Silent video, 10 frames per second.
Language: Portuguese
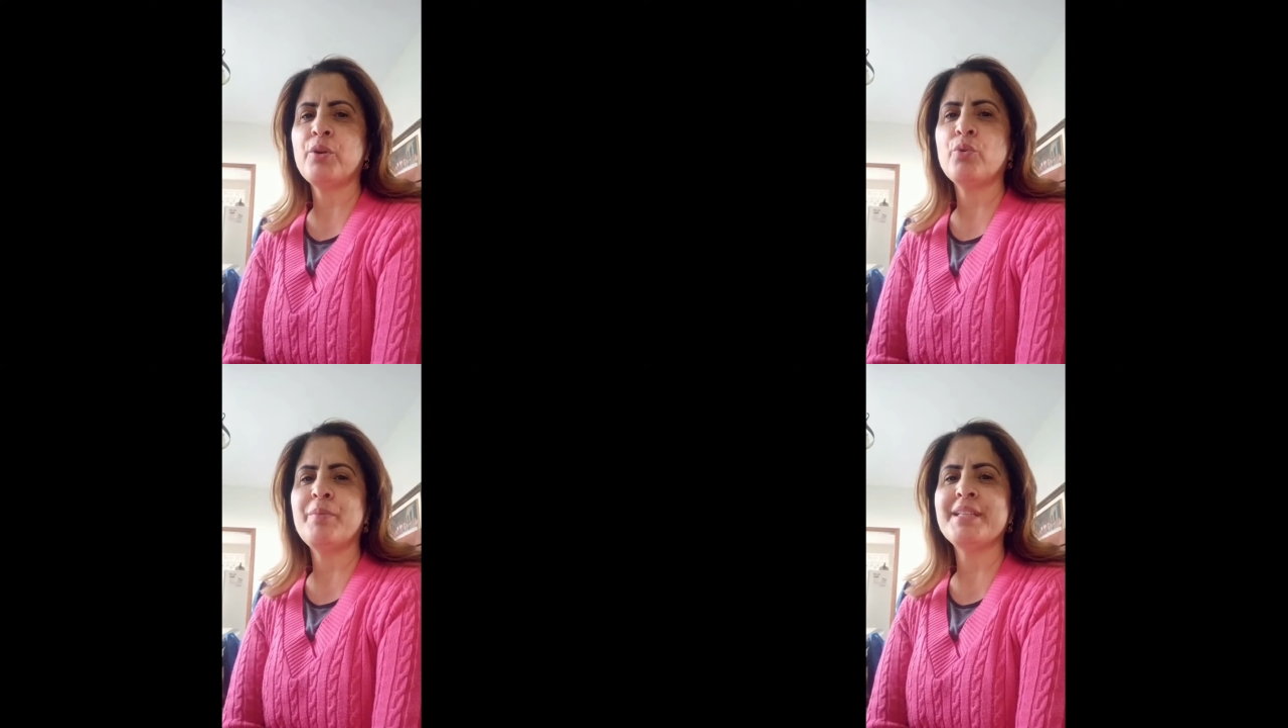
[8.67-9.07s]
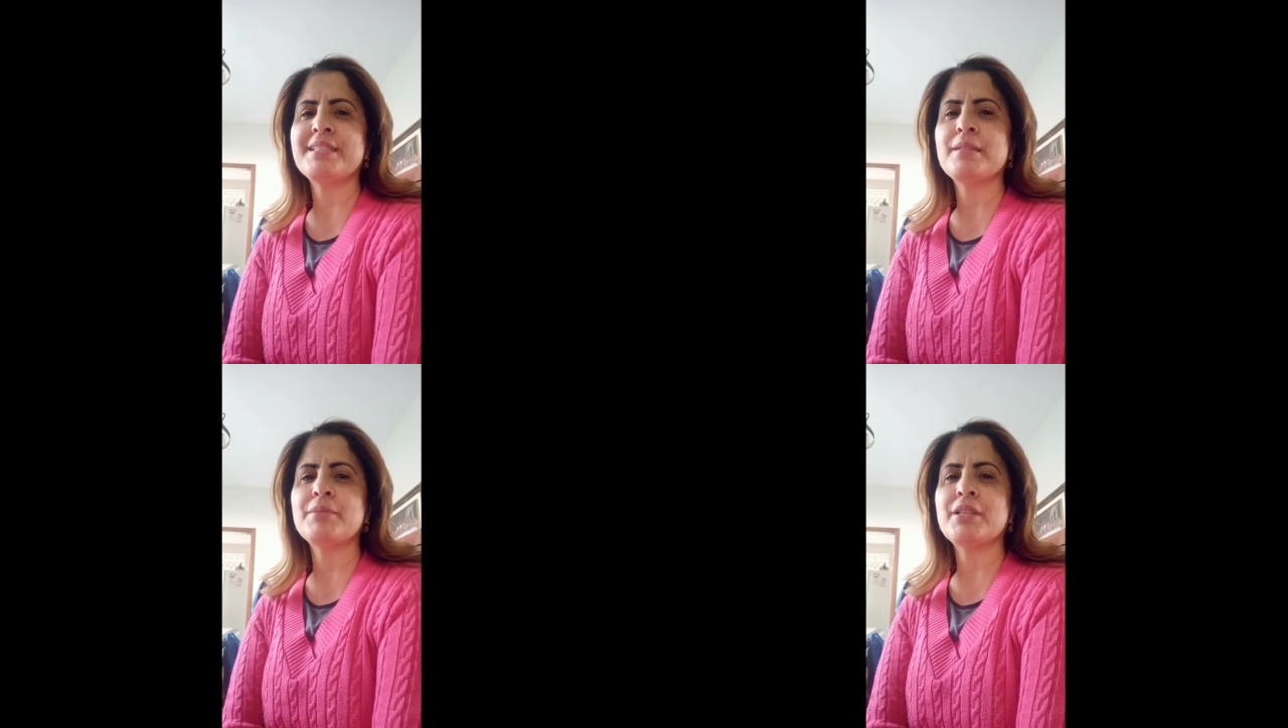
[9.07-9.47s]

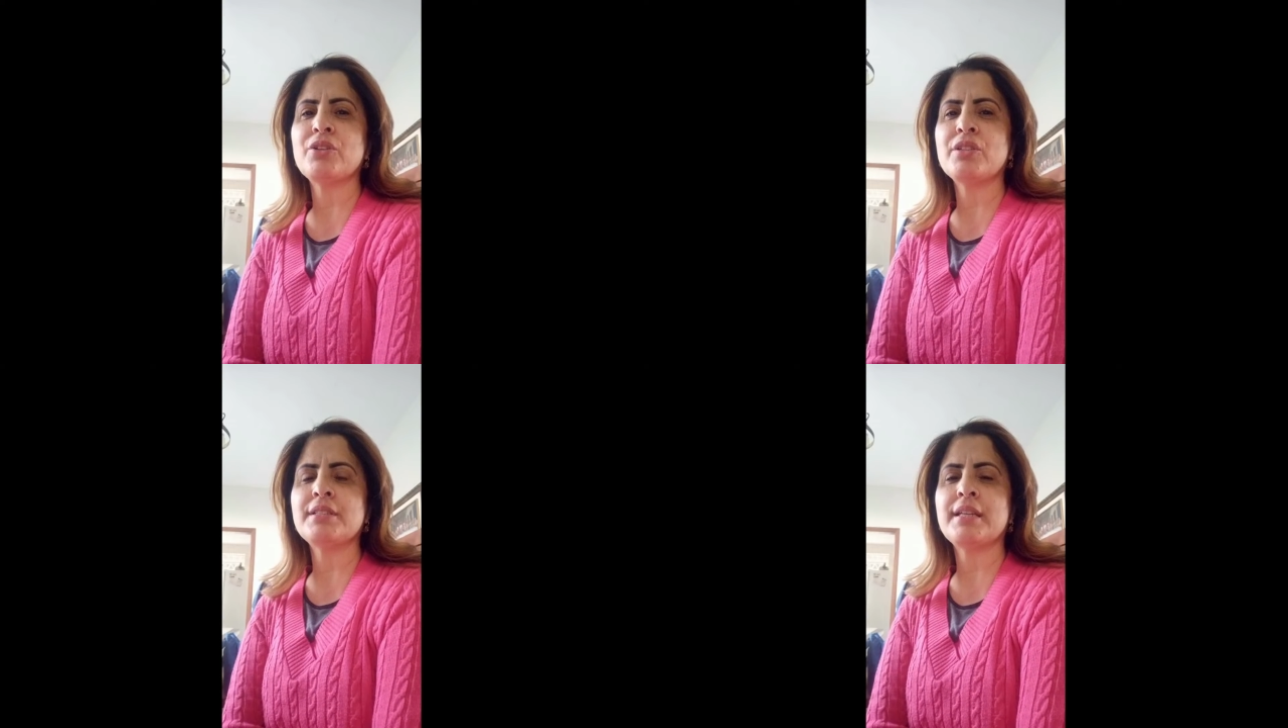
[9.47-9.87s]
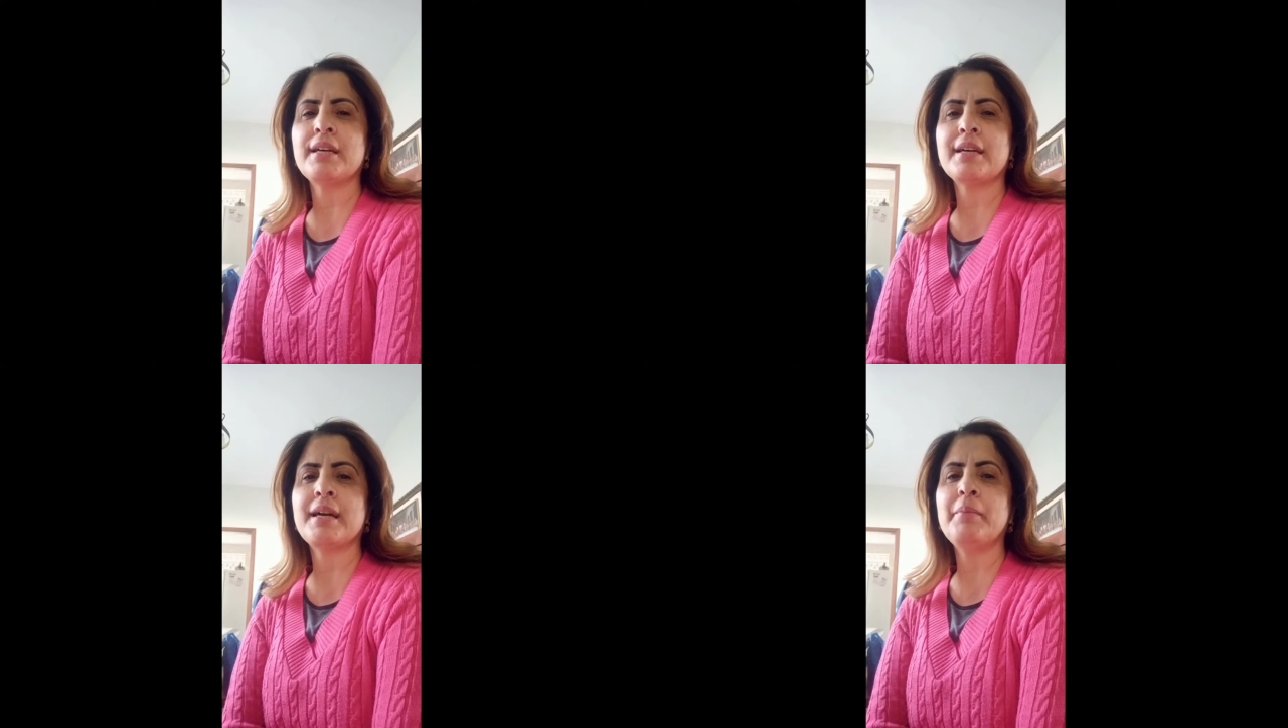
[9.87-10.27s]
Começamos a nossa
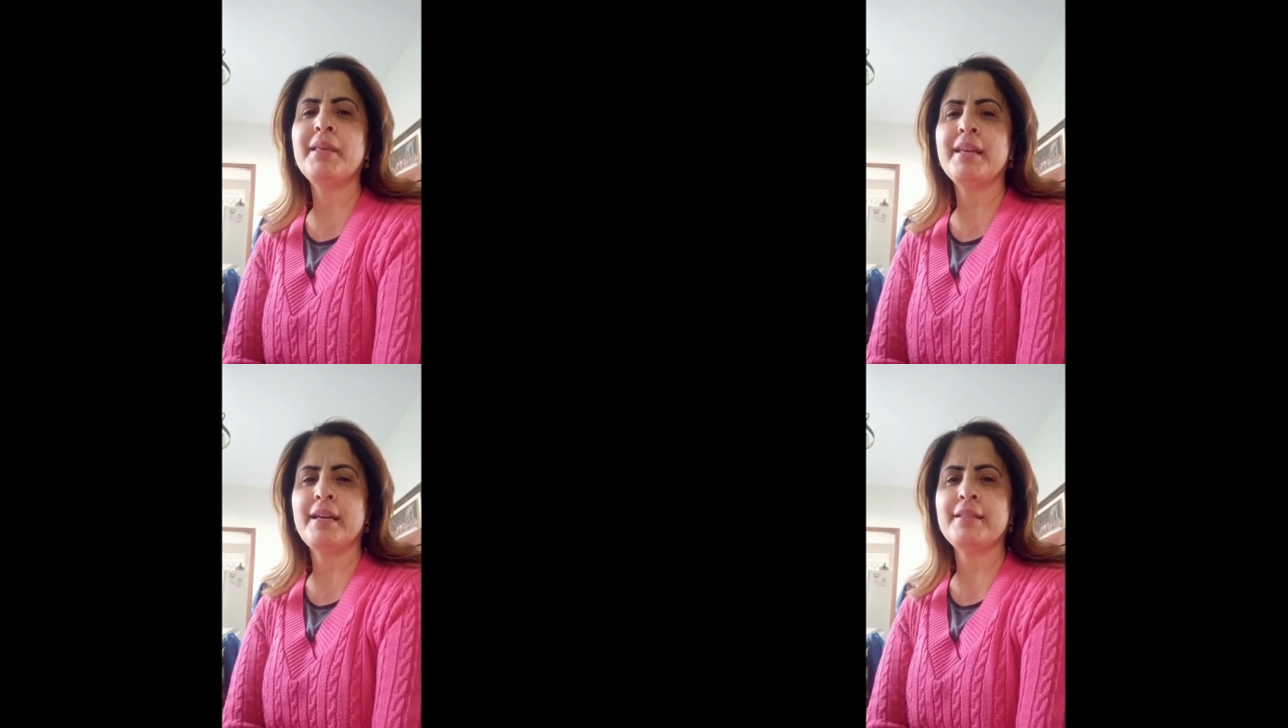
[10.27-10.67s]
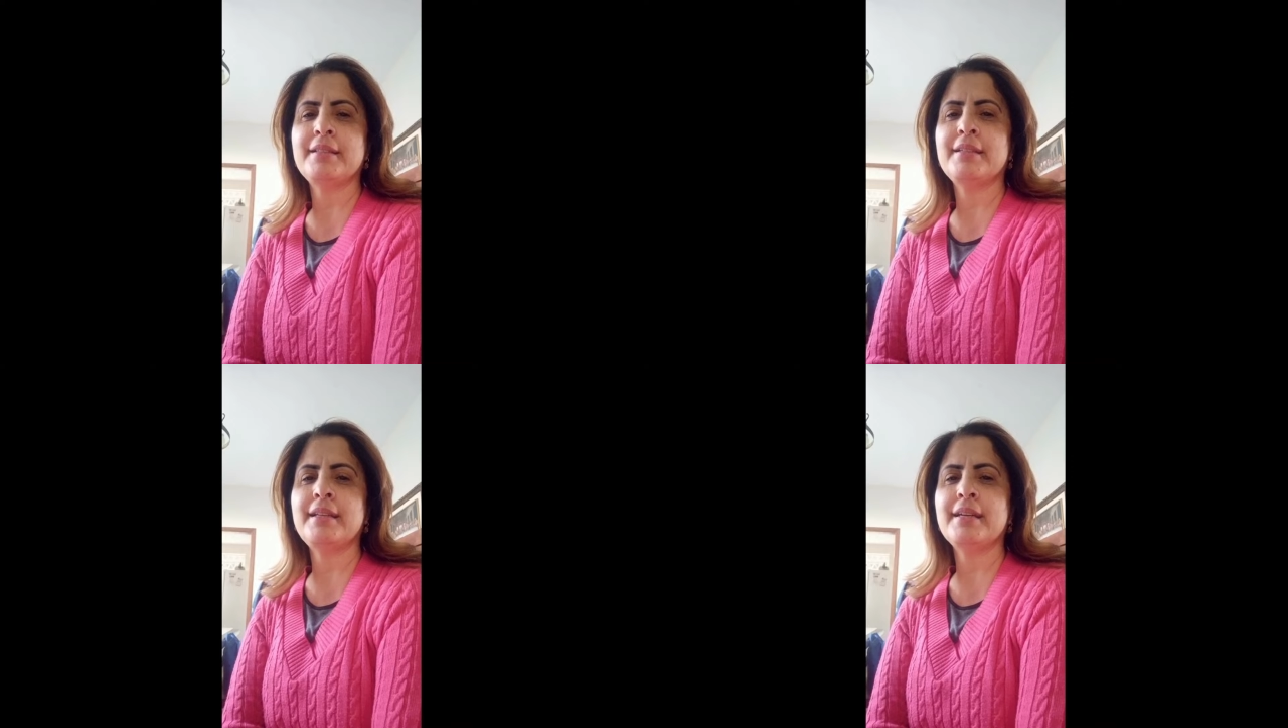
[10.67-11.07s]

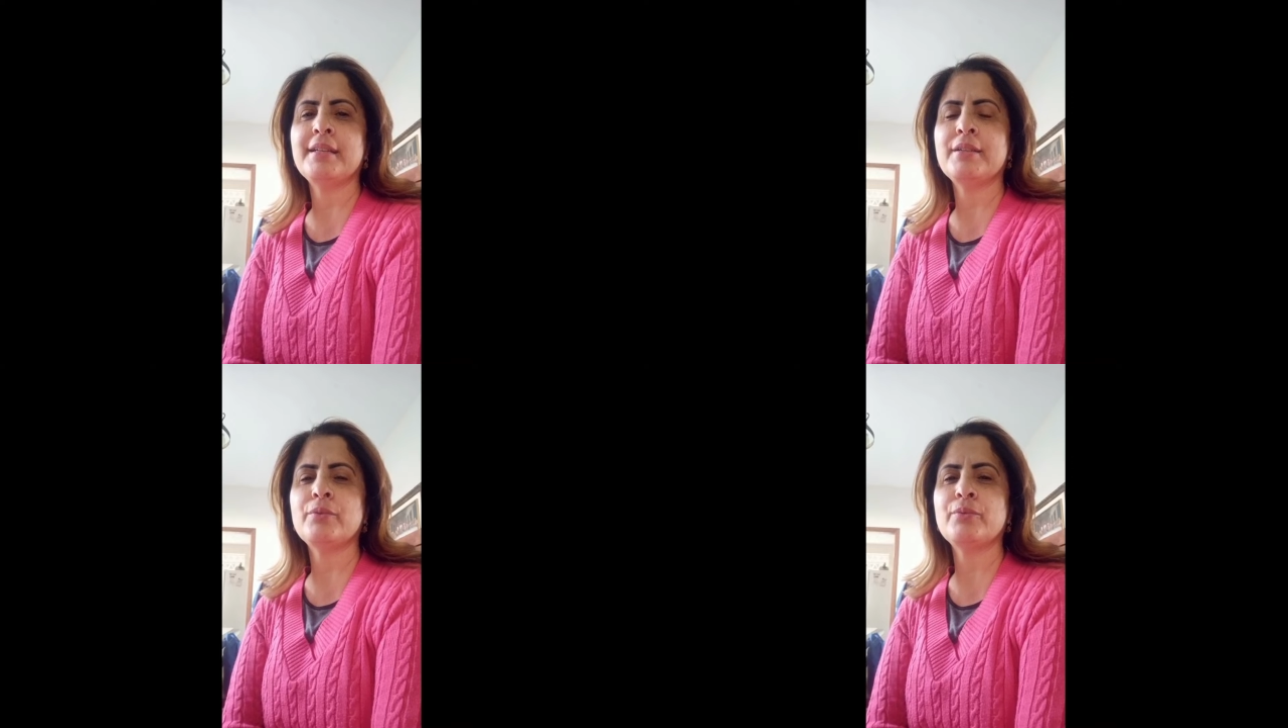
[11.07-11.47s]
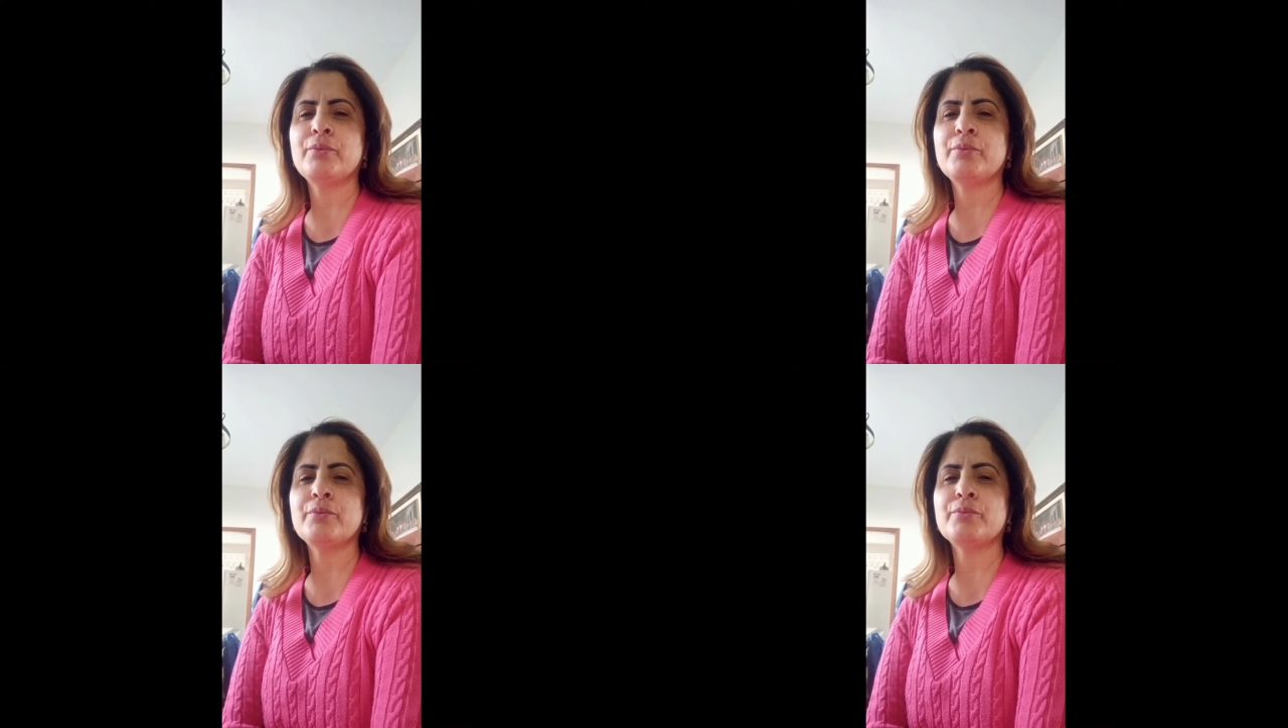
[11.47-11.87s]
caminhada né,
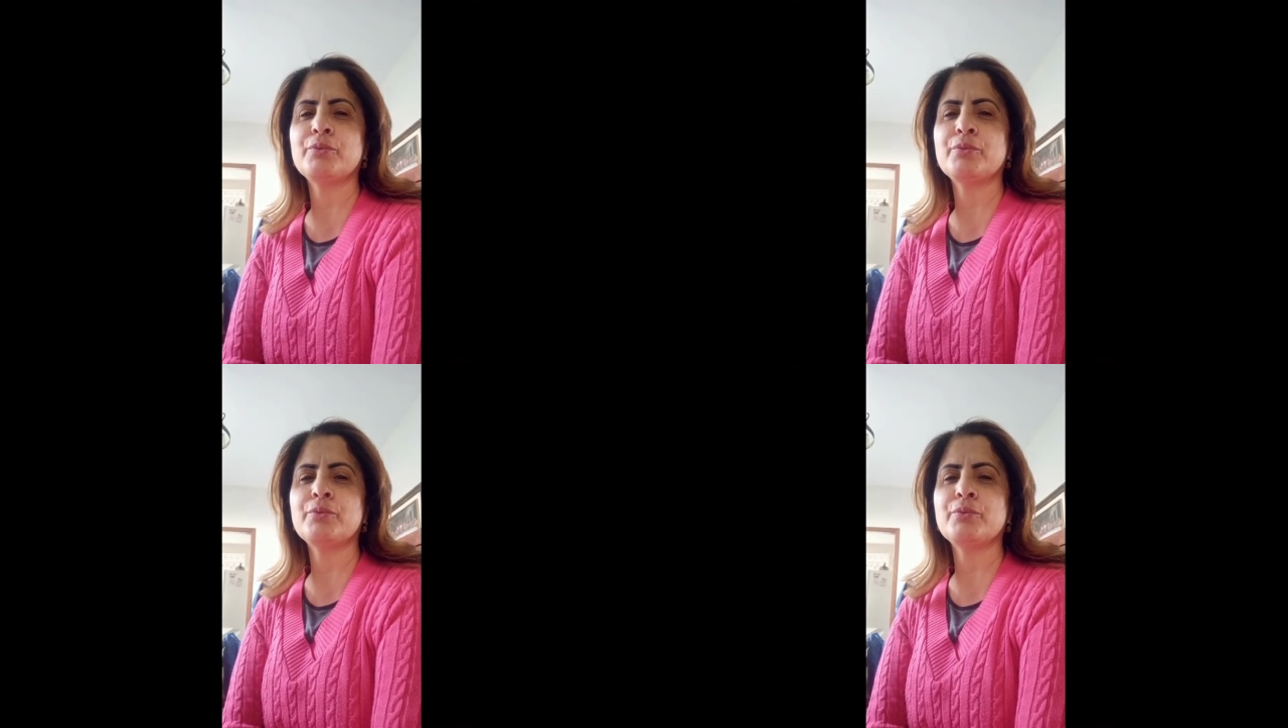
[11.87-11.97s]
no,